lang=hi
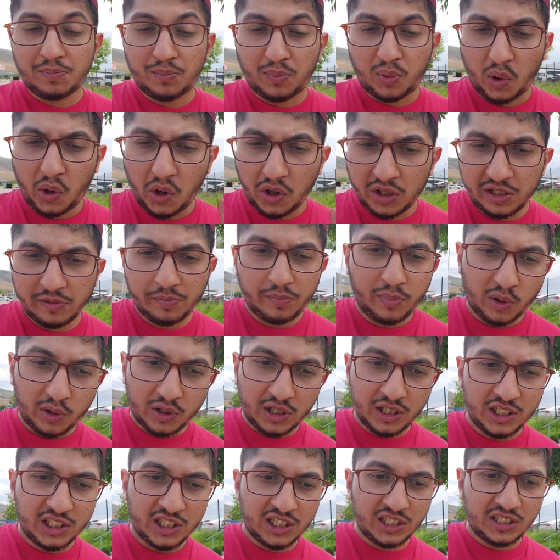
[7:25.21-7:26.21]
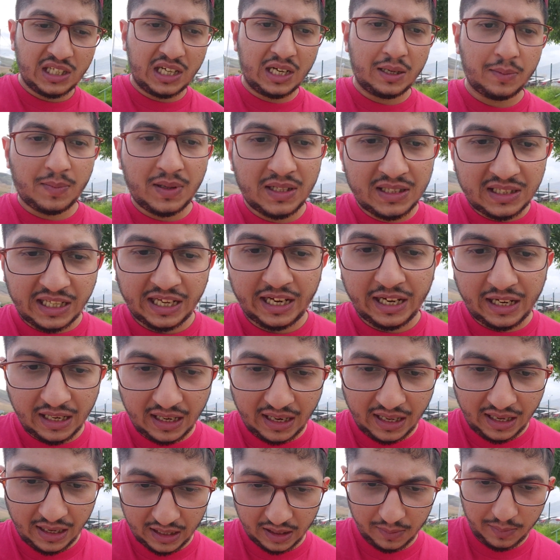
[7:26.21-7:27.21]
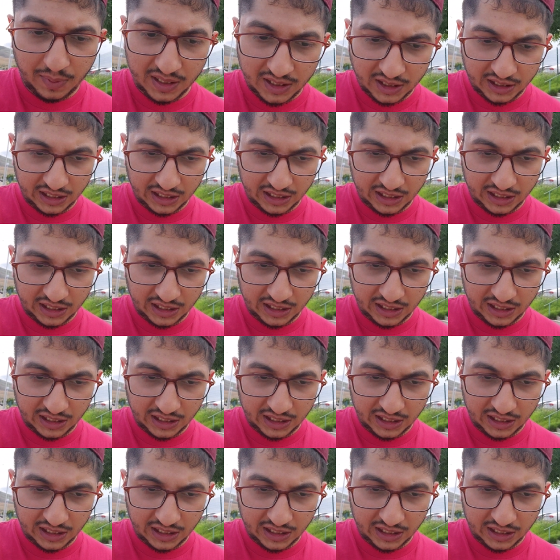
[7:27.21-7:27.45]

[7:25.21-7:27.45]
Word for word: बहुत इंपॉर्टेंट चीज़ है आपने देखना है एक बार